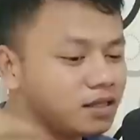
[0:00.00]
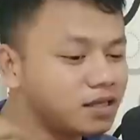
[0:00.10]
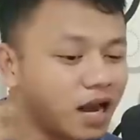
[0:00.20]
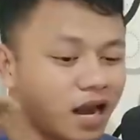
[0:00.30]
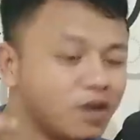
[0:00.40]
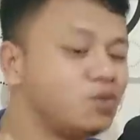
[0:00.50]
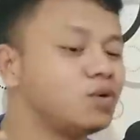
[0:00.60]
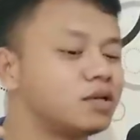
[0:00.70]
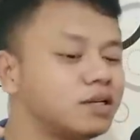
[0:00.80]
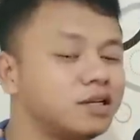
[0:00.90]
tidak laku
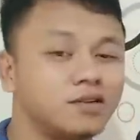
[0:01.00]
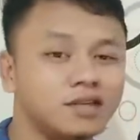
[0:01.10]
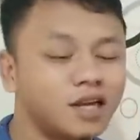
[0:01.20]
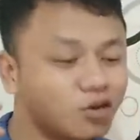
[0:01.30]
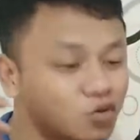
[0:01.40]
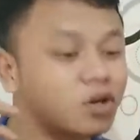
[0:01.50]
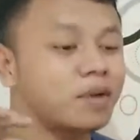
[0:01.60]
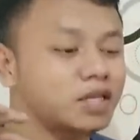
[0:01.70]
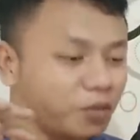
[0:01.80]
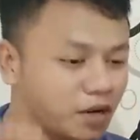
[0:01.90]
katanya gitu ya. Jadi aku juga
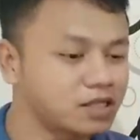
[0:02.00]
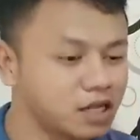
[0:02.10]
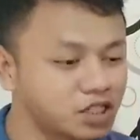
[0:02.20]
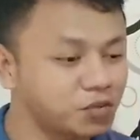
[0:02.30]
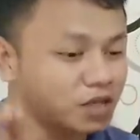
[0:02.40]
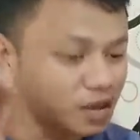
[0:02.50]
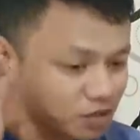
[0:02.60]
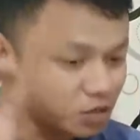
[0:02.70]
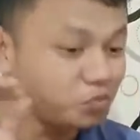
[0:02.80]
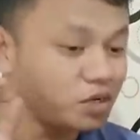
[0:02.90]
merasa penasaran seperti apa
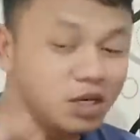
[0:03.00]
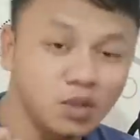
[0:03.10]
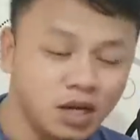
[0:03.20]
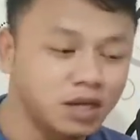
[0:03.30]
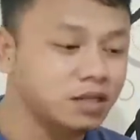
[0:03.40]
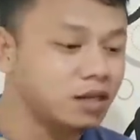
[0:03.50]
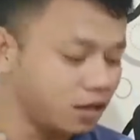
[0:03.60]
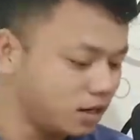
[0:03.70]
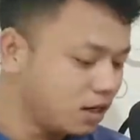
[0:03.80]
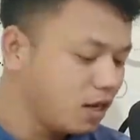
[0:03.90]
sih videonya gitu
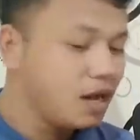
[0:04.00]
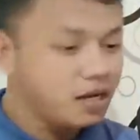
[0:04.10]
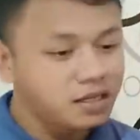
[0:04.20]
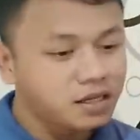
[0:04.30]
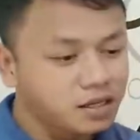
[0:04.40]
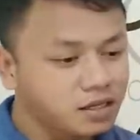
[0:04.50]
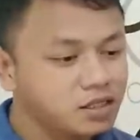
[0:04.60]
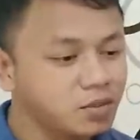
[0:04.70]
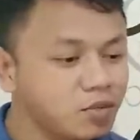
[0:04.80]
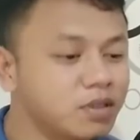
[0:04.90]
ya. Nah jadi
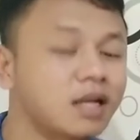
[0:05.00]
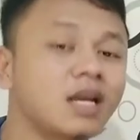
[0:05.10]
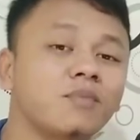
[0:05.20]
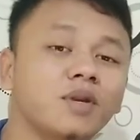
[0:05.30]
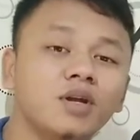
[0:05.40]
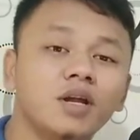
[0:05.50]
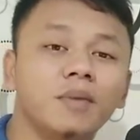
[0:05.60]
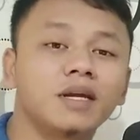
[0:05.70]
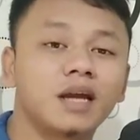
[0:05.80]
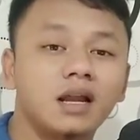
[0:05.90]
sebelum kita lihat videonya
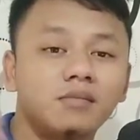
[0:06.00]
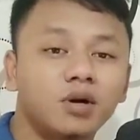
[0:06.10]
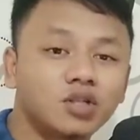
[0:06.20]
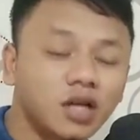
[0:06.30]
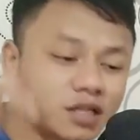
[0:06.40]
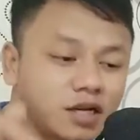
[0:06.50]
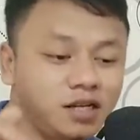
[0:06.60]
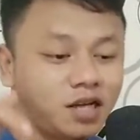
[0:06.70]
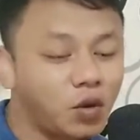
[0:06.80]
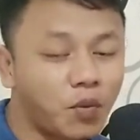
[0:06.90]
bagi kalian yang baru singgah channel
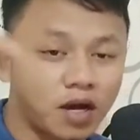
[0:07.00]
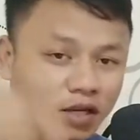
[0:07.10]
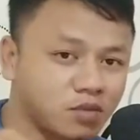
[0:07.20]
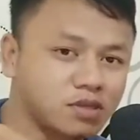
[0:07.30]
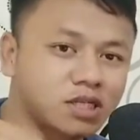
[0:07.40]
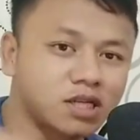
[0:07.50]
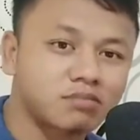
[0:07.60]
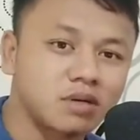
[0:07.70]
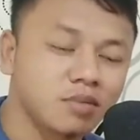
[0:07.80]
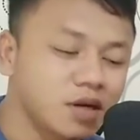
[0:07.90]
ini jangan lupa klik tombol
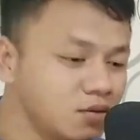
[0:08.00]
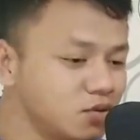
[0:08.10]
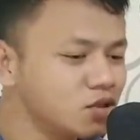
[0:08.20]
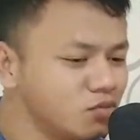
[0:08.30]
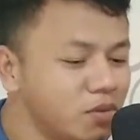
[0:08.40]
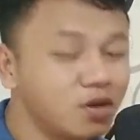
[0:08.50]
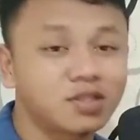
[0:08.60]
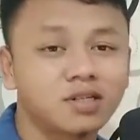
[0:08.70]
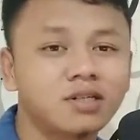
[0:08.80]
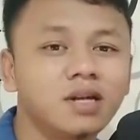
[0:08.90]
subscribe terlebih dahulu untuk membangun
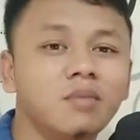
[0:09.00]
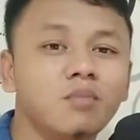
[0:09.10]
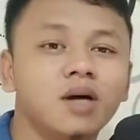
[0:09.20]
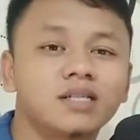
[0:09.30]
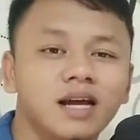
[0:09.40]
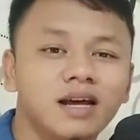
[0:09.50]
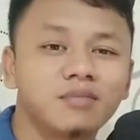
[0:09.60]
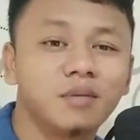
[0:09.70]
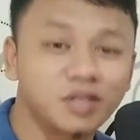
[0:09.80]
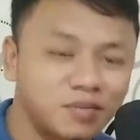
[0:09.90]
channel ini dan membuat Sahlan lebih